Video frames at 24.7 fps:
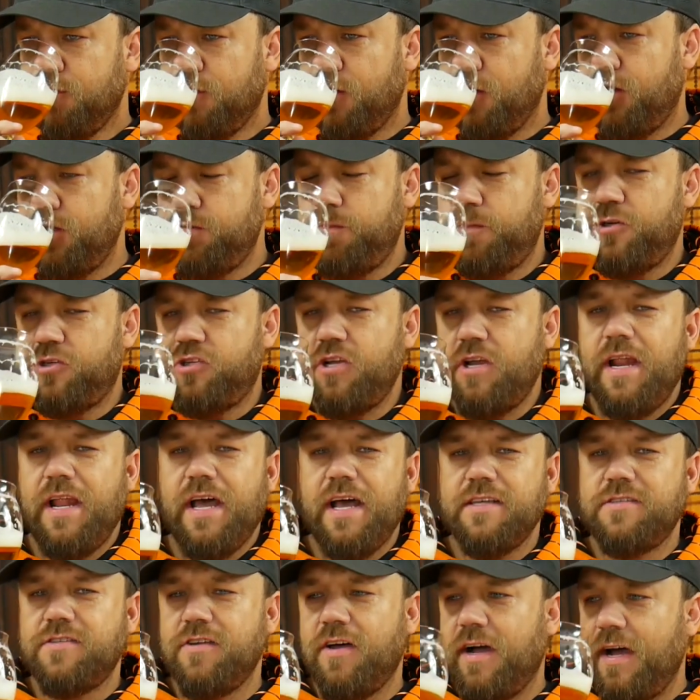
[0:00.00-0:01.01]
choćby
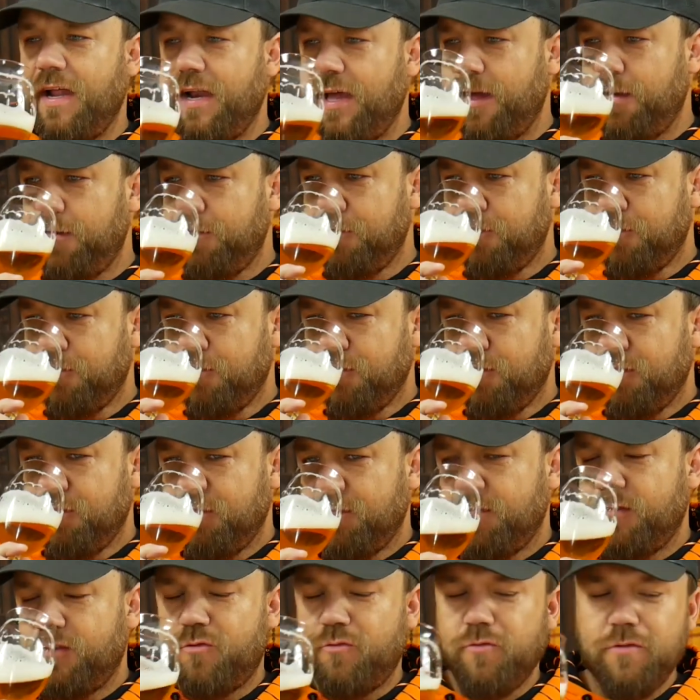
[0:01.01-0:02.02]
żelazo, ale
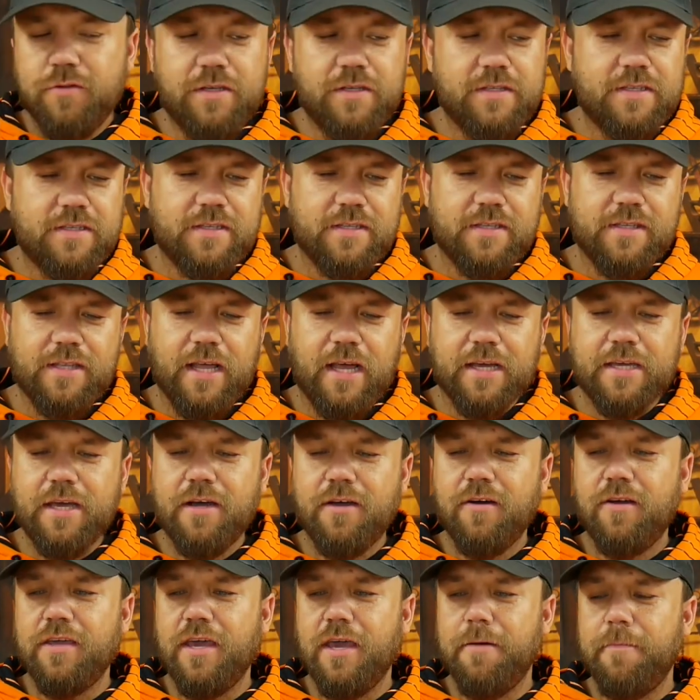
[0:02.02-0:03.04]
tu nic
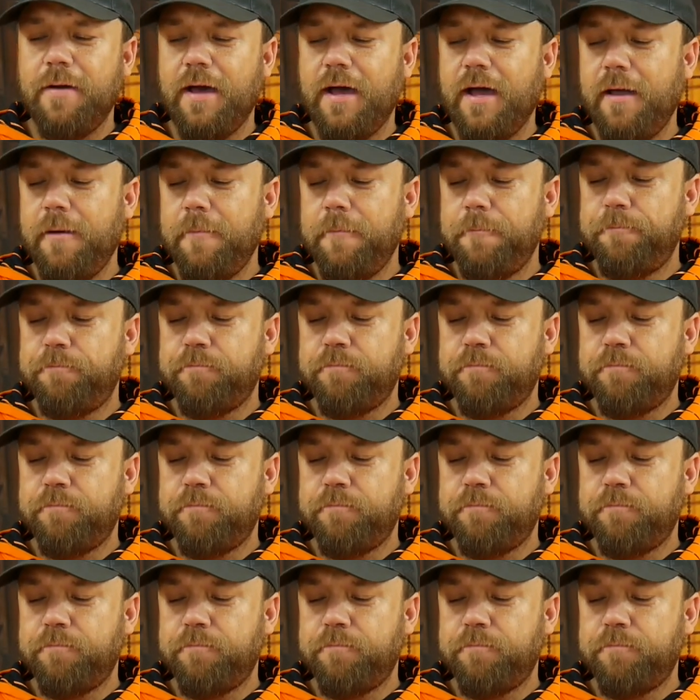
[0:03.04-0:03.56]
takiego nie ma.